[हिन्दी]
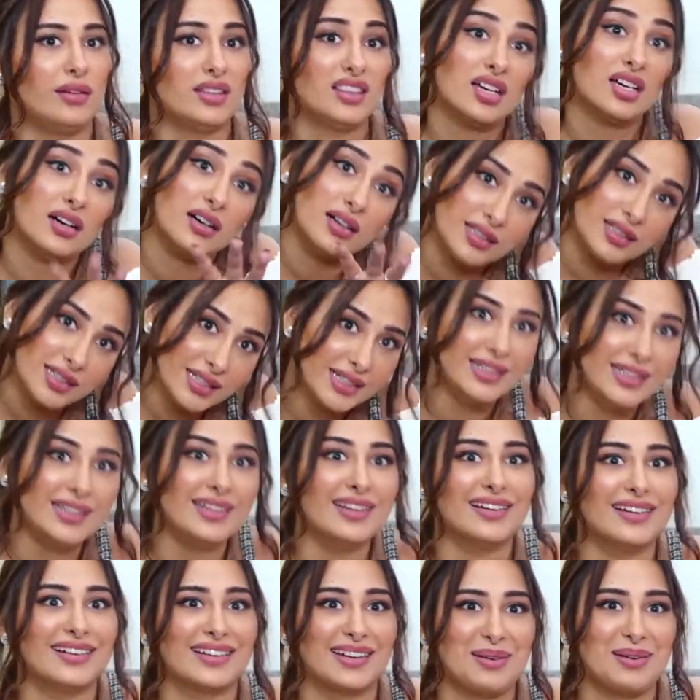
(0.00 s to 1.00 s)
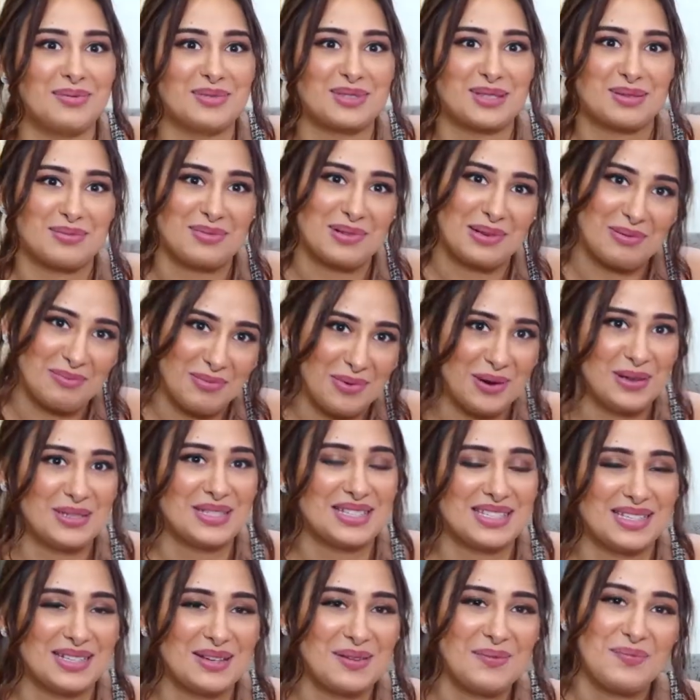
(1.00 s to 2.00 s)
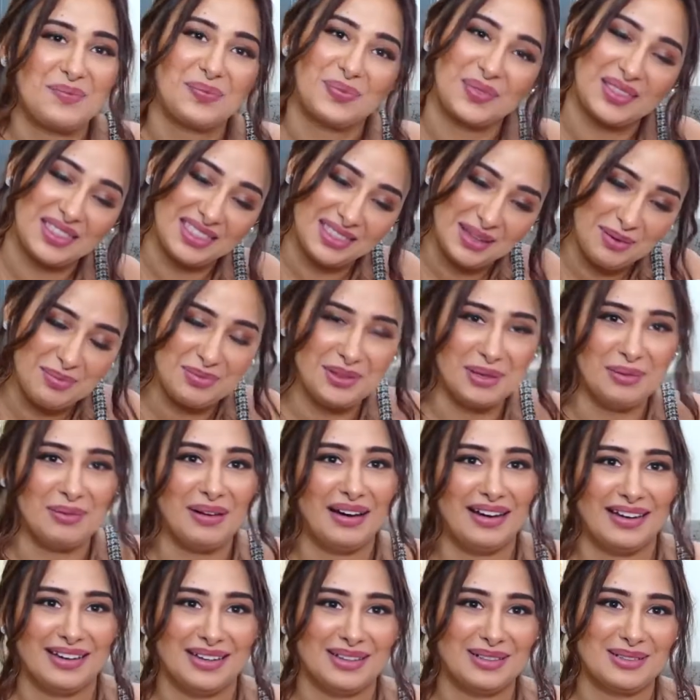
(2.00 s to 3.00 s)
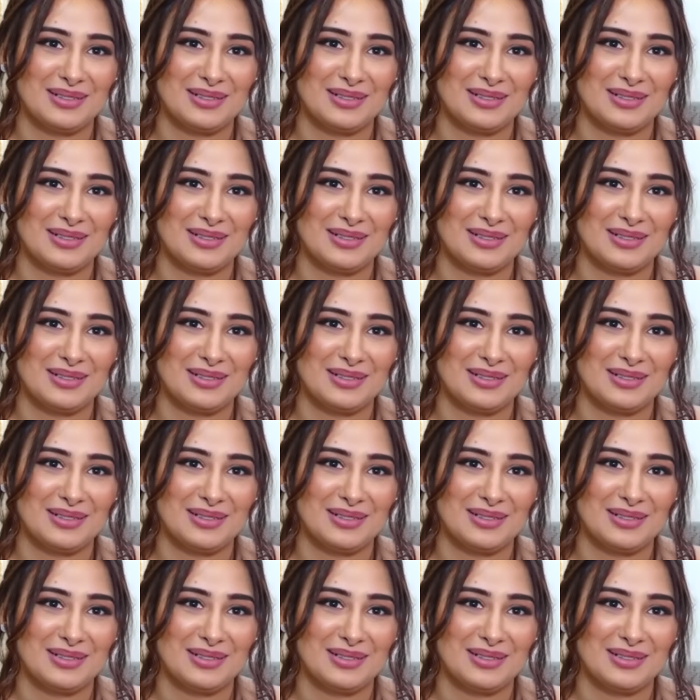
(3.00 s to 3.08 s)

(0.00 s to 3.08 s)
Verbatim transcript: थर्टीन ही लग रहा है मुझे बिग बॉस दबदबा है